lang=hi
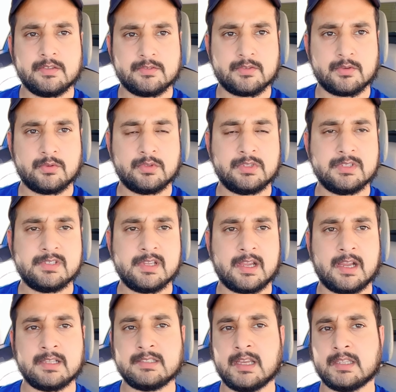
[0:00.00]
जरूर
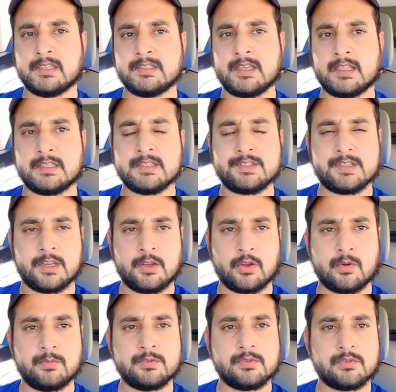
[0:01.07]
दीजिएगा जाते जाते इस चैनल
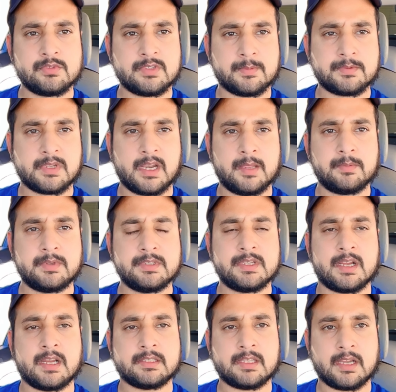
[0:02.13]
को भी जरूर सब्सक्राइब
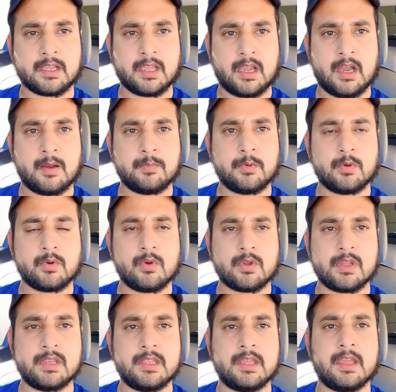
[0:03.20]
कीजिएगा ताकि आप लोगों
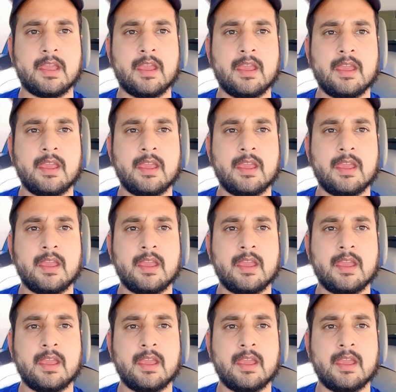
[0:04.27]
के लिए